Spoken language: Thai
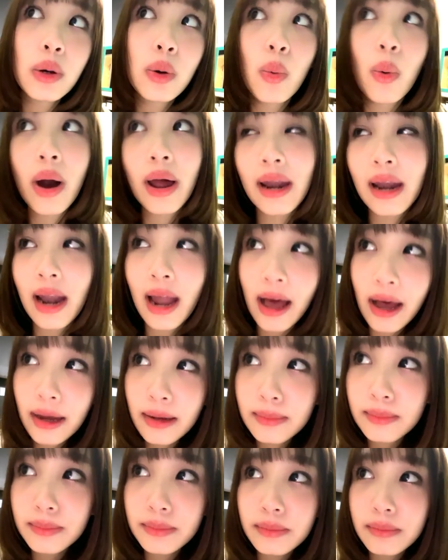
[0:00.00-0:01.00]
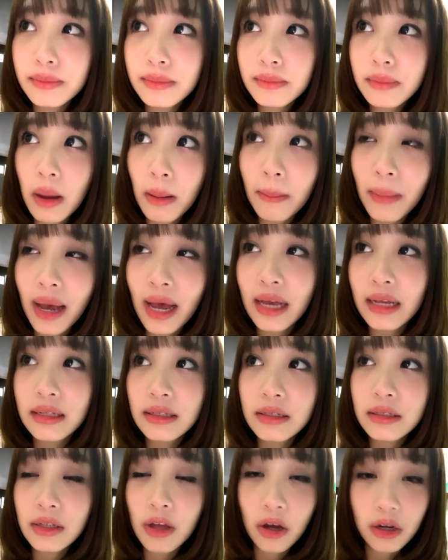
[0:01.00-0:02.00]
วันละประมาณ
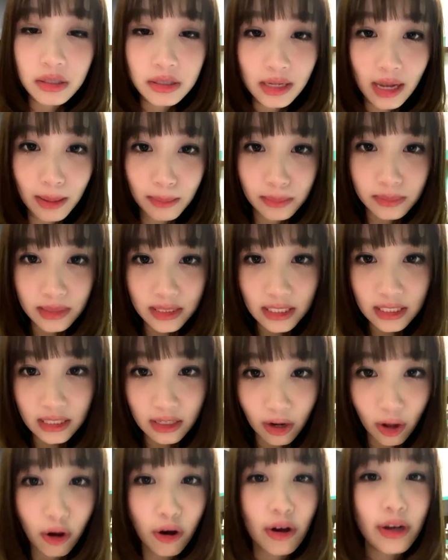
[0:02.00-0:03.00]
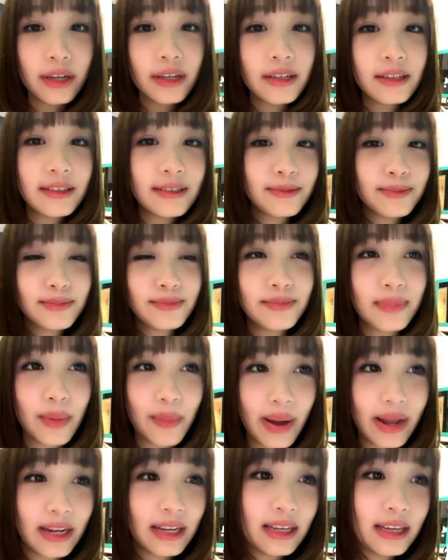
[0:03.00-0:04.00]
สองสามสี่ร้อย ประ
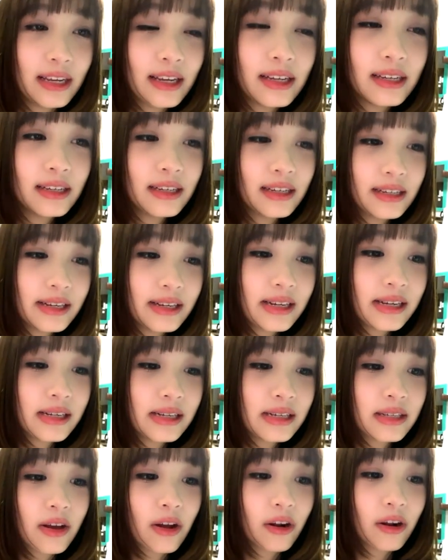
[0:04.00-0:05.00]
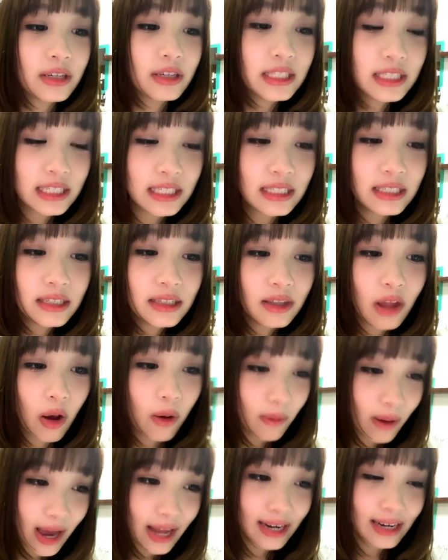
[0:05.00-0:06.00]
มาณนี้สองร้อยชิ้นต่อ
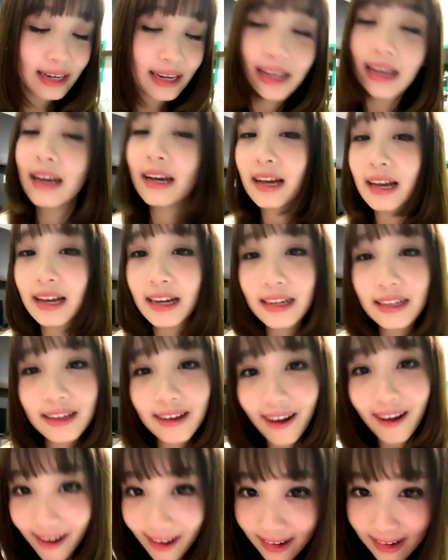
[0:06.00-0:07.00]
วันนะคะก็